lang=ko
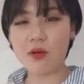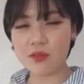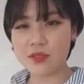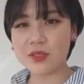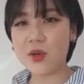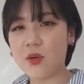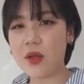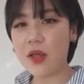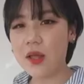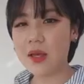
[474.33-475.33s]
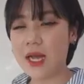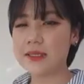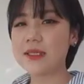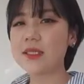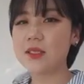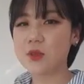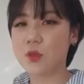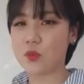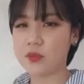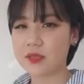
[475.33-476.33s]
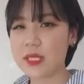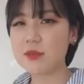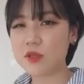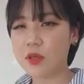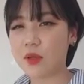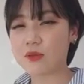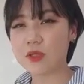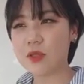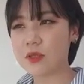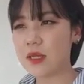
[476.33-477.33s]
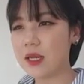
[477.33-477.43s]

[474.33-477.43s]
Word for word: 그래서 가짜 식욕 참으셔야 되고요.